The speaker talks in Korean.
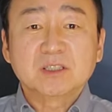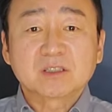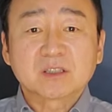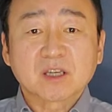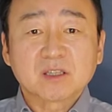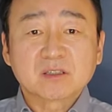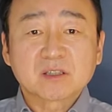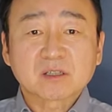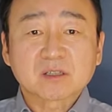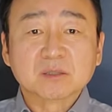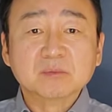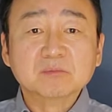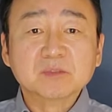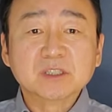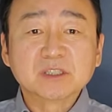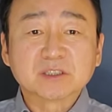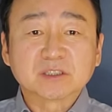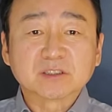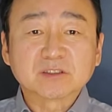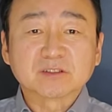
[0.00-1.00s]
이제 이제
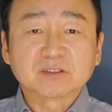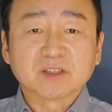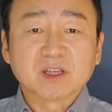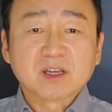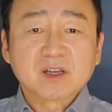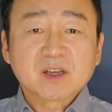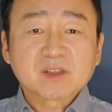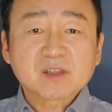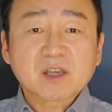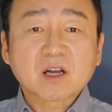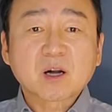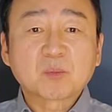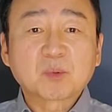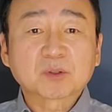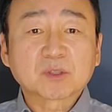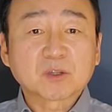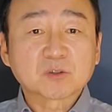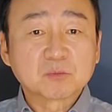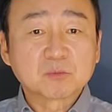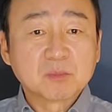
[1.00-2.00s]
금리는
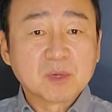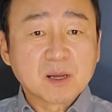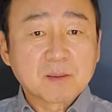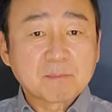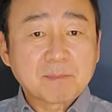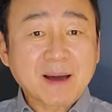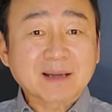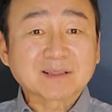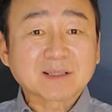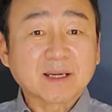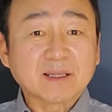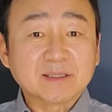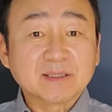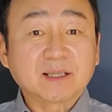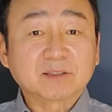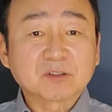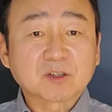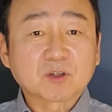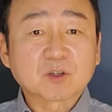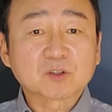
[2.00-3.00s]
생각보다 좀 빠르게
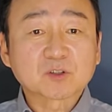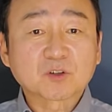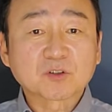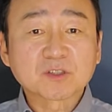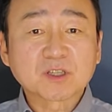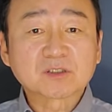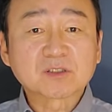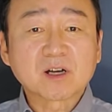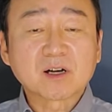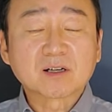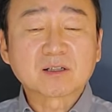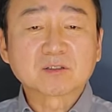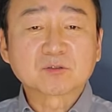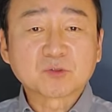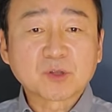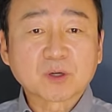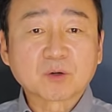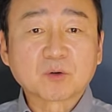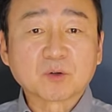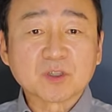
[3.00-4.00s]
인하될 것으로
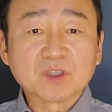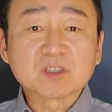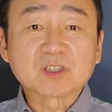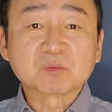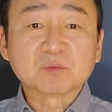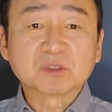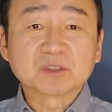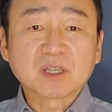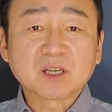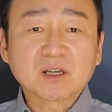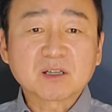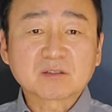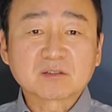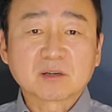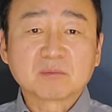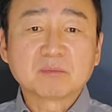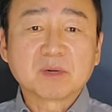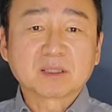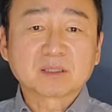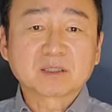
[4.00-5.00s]
예상되고 있습니다.
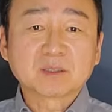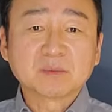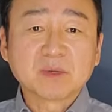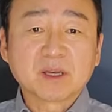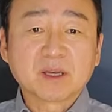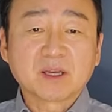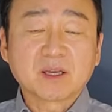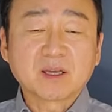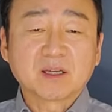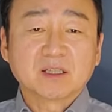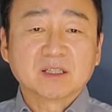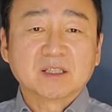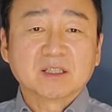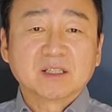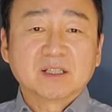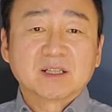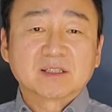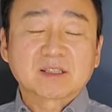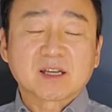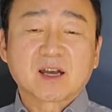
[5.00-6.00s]
그런 만큼에
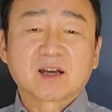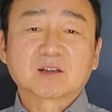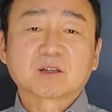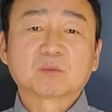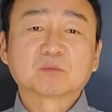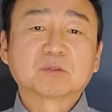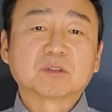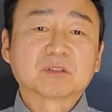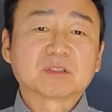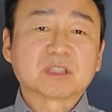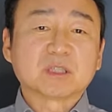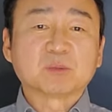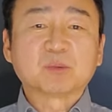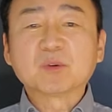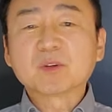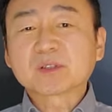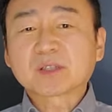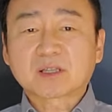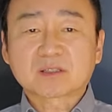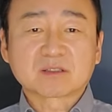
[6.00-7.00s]
자, 여러분들
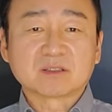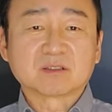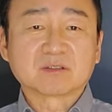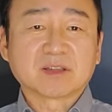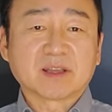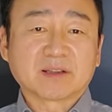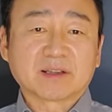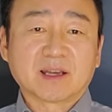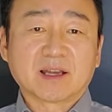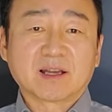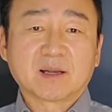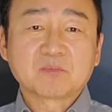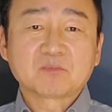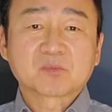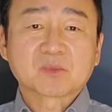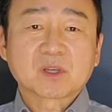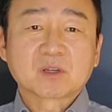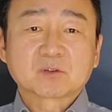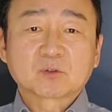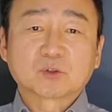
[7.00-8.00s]
집을 사실 때나
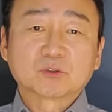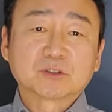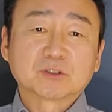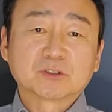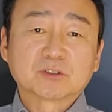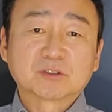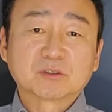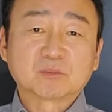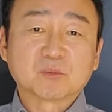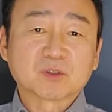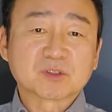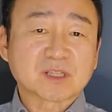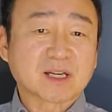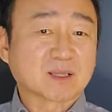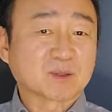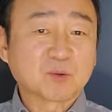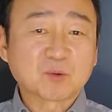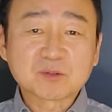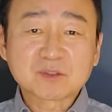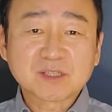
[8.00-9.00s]
또는 뭐
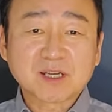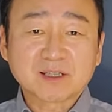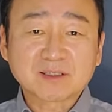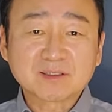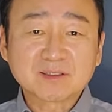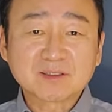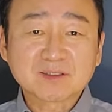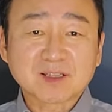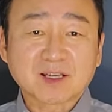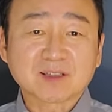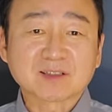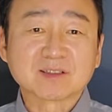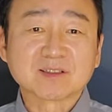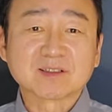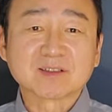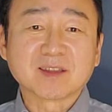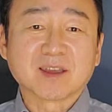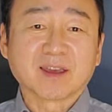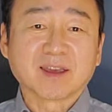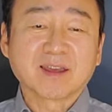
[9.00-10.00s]
자동차를
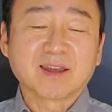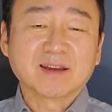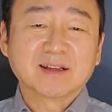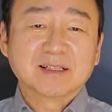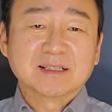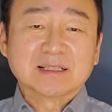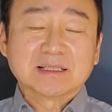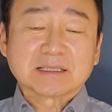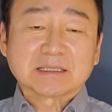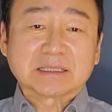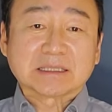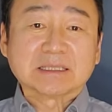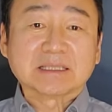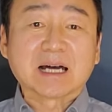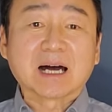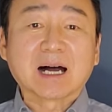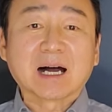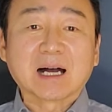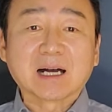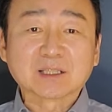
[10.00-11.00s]
사실 때
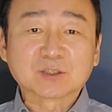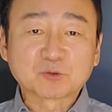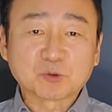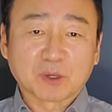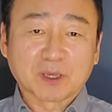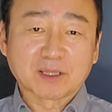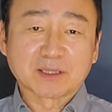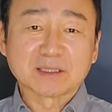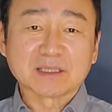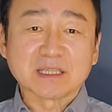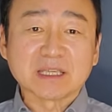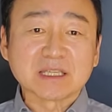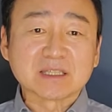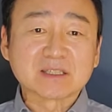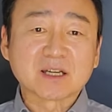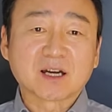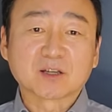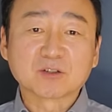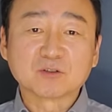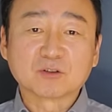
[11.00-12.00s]
인하된
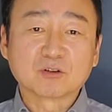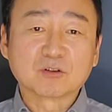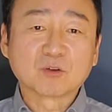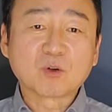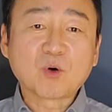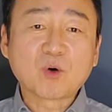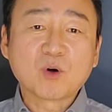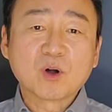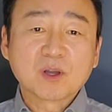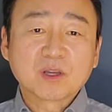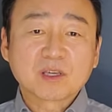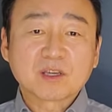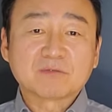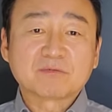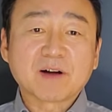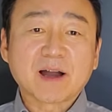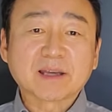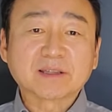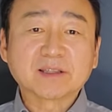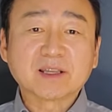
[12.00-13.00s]
이자율로
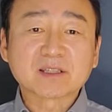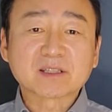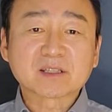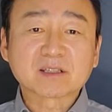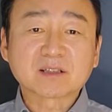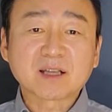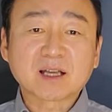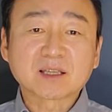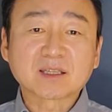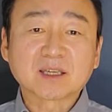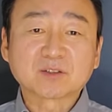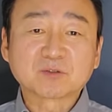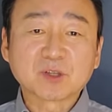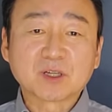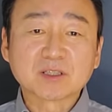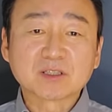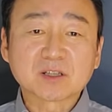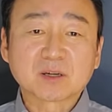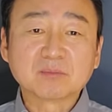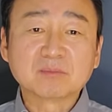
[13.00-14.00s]
파이낸싱을 하게
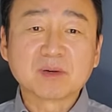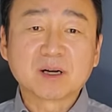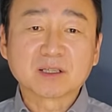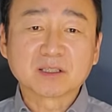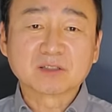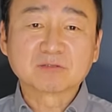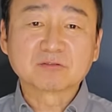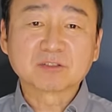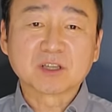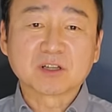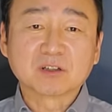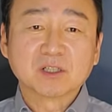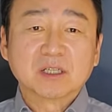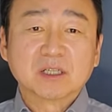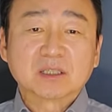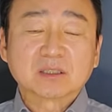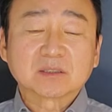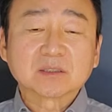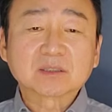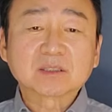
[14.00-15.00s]
될 전망이고요.
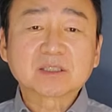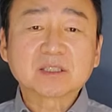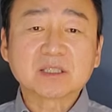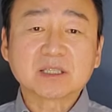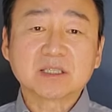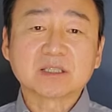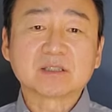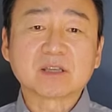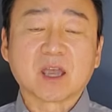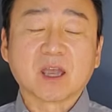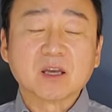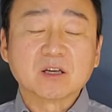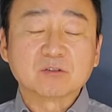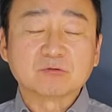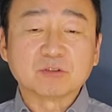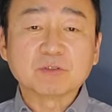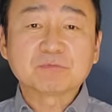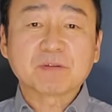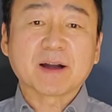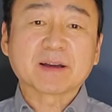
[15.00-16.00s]
특히 이제
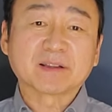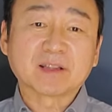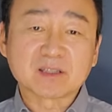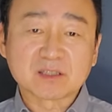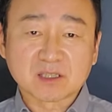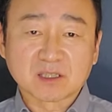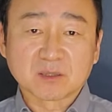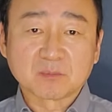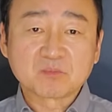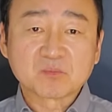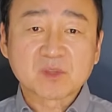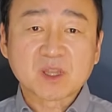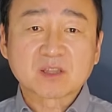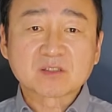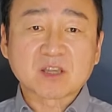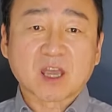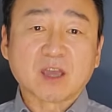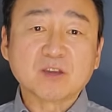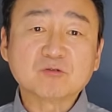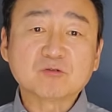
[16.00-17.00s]
리파이낸싱
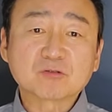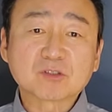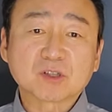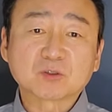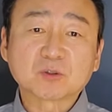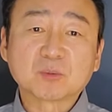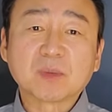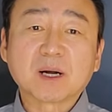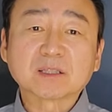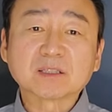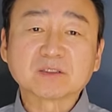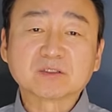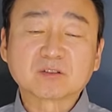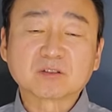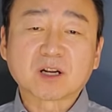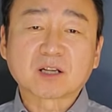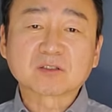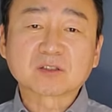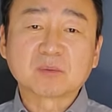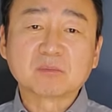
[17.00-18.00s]
재이용자도 많이
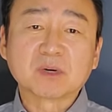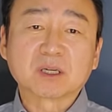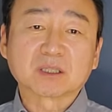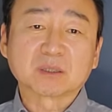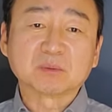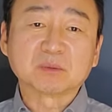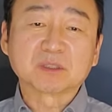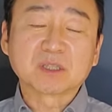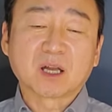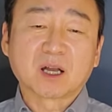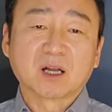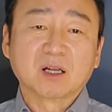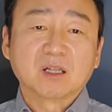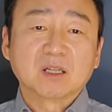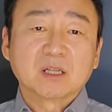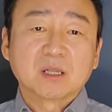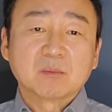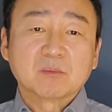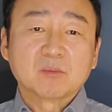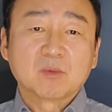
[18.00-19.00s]
늘어날 전망입니다.
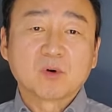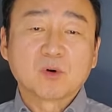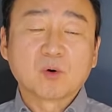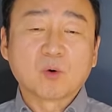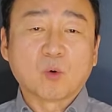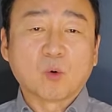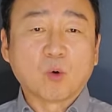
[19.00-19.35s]
뭐